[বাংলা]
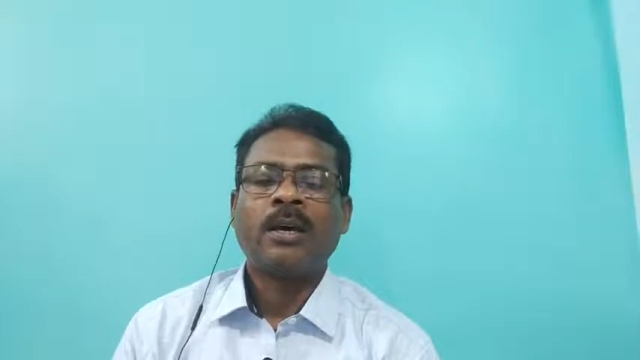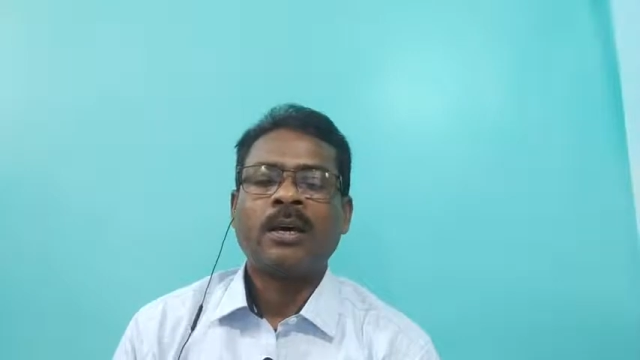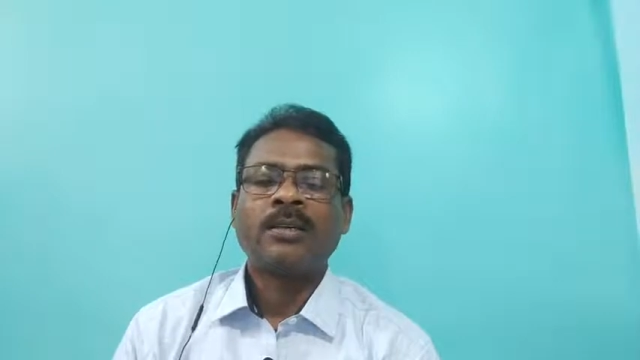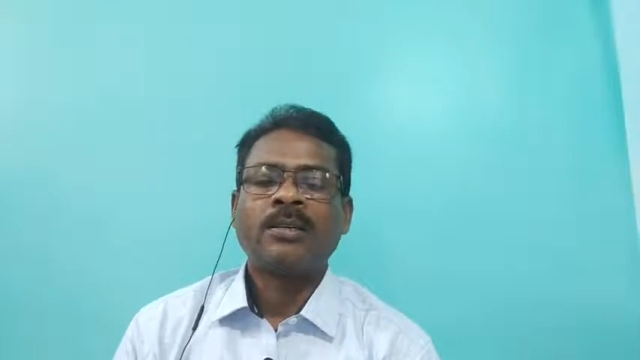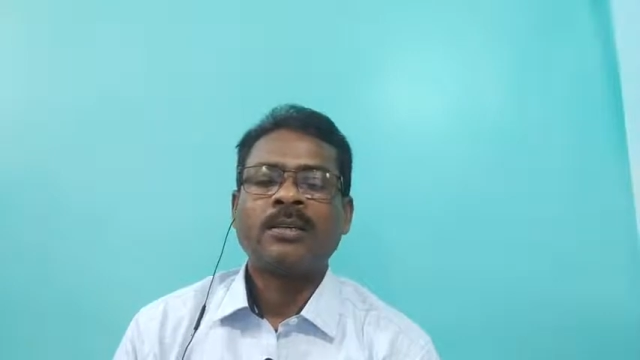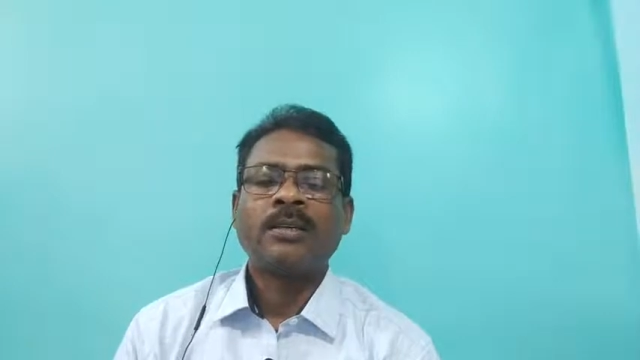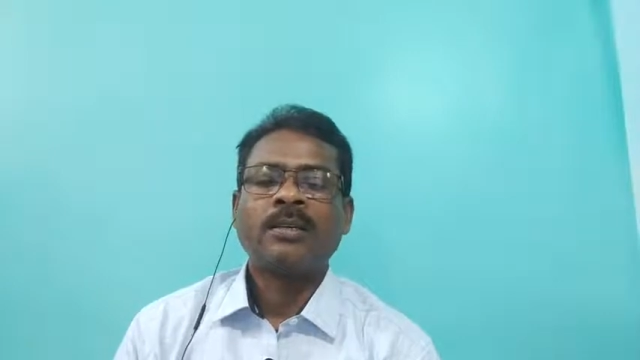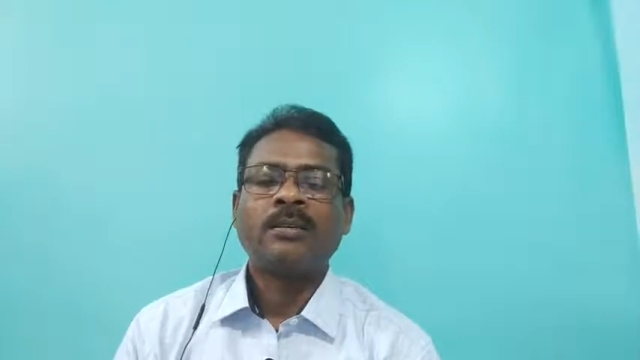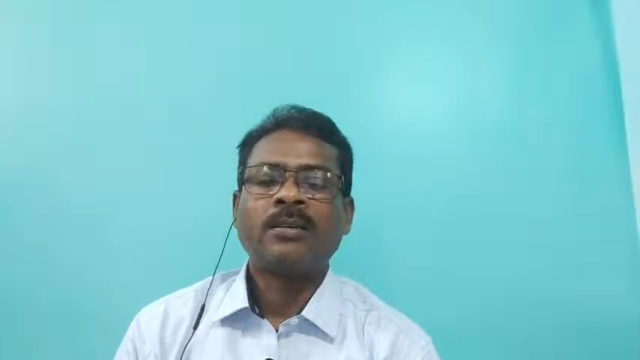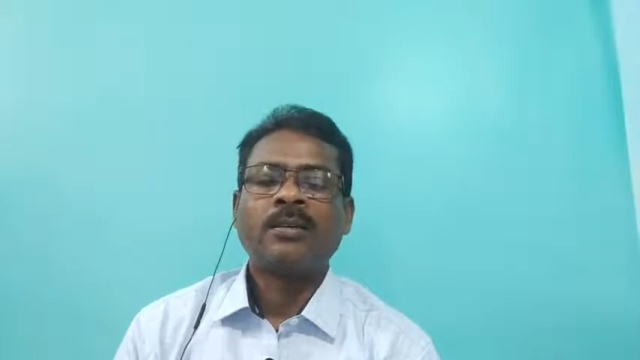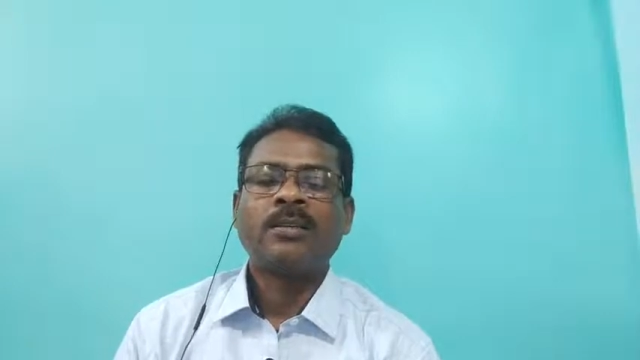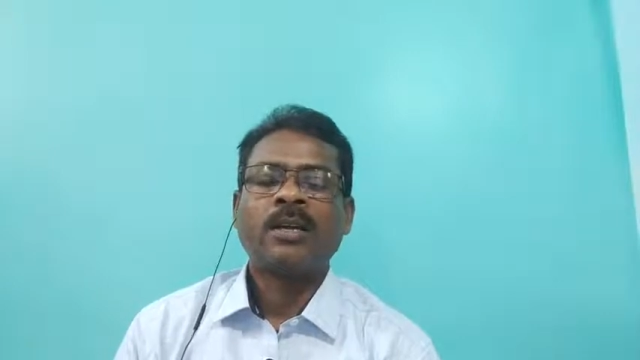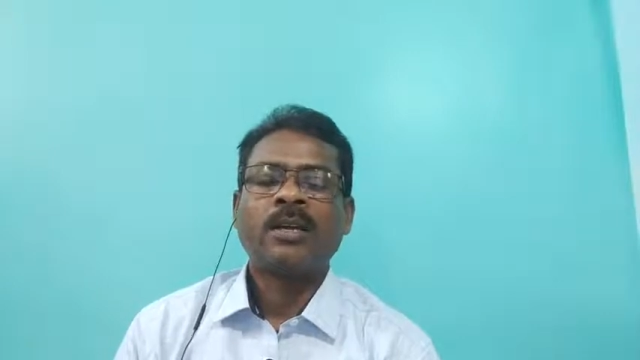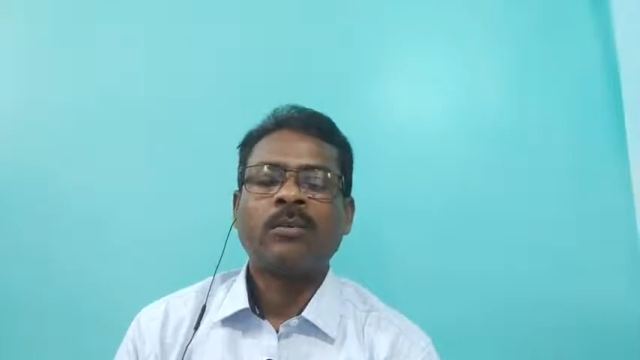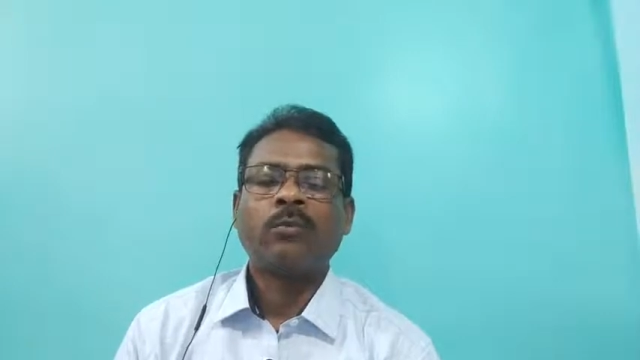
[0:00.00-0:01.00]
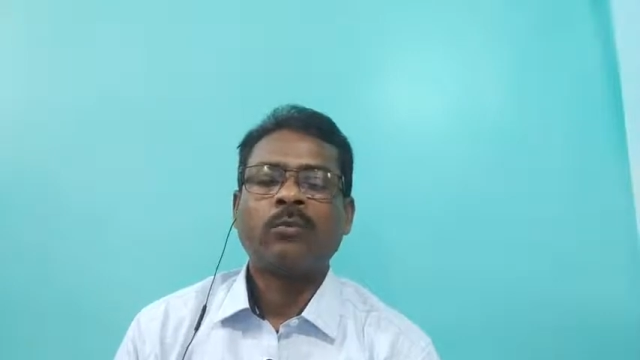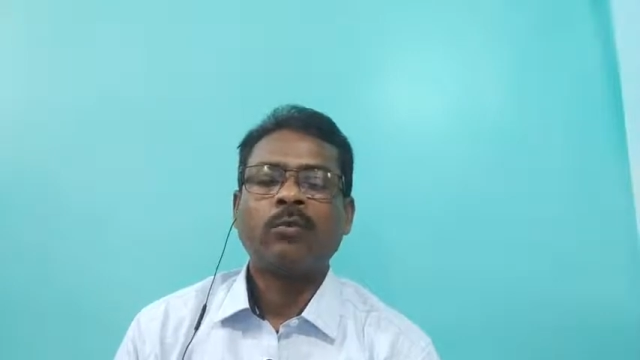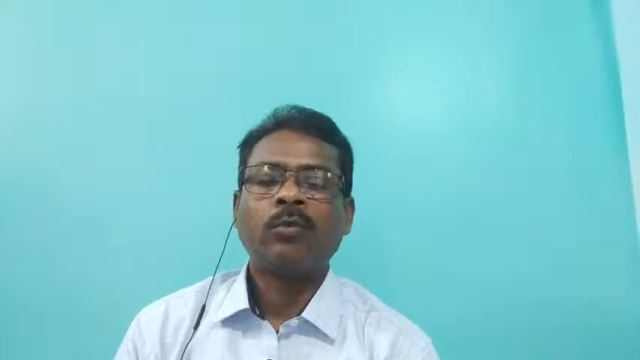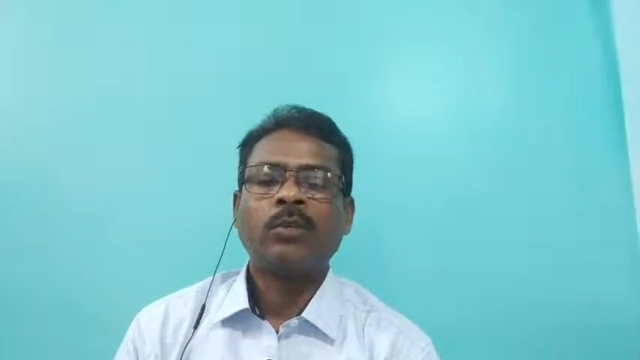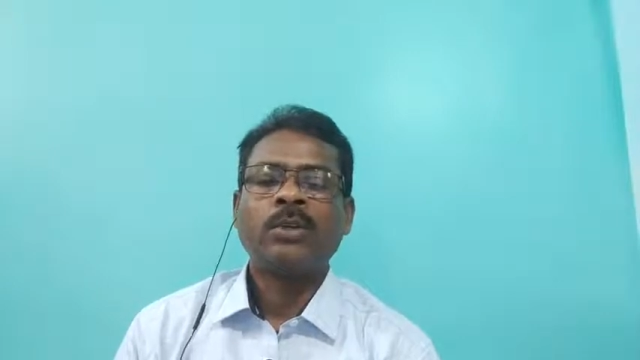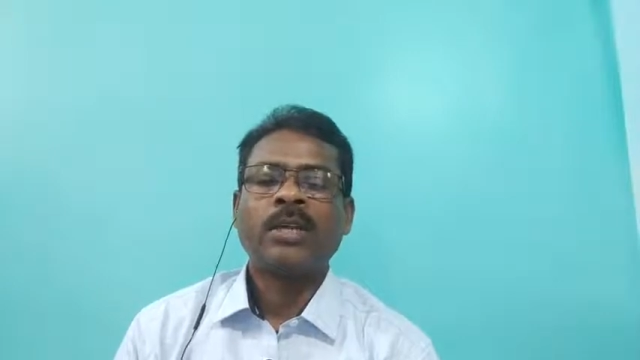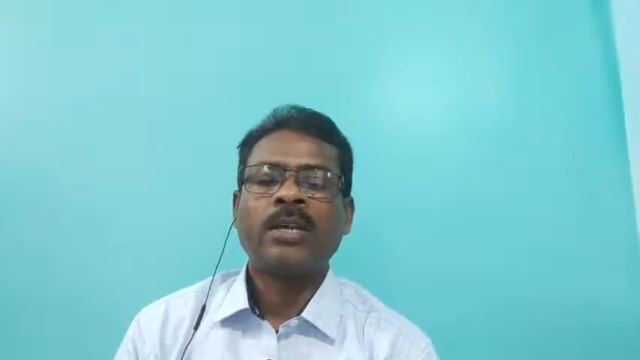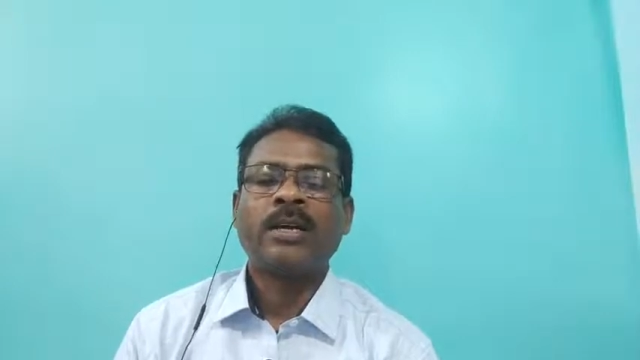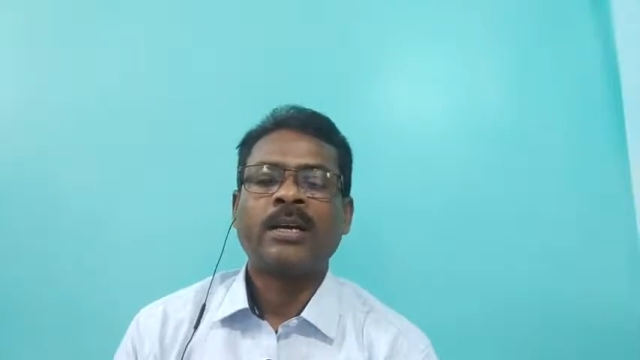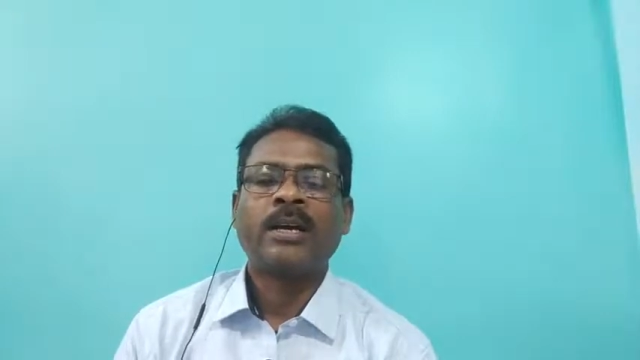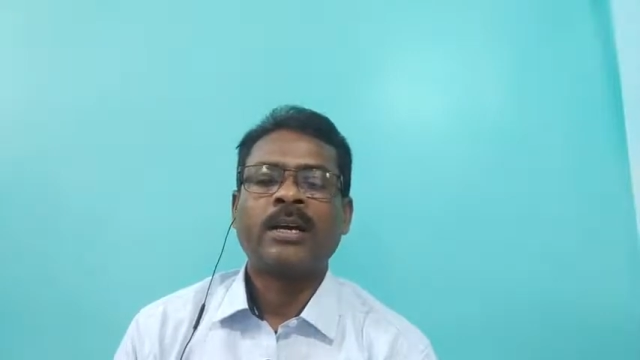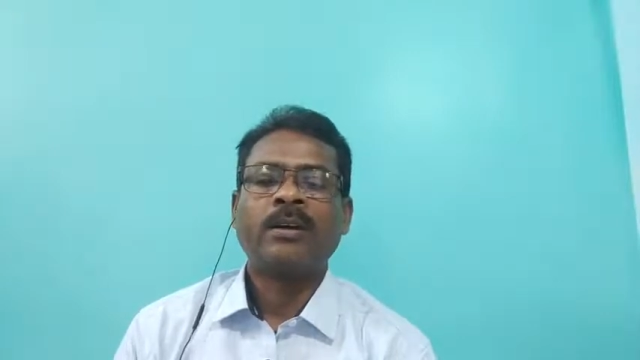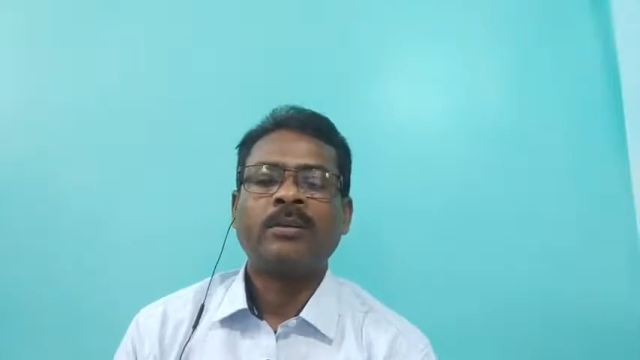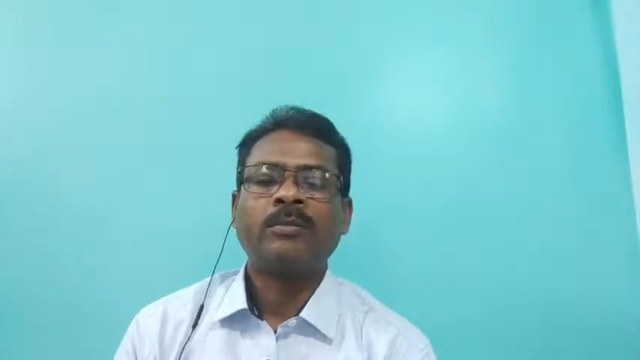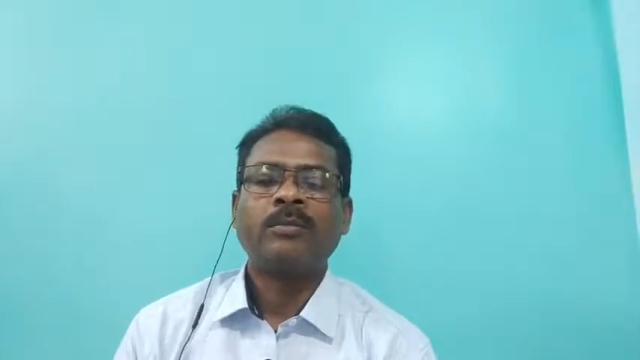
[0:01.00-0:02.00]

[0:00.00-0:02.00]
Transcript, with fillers: আছে এছাড়া মূল যে লেখা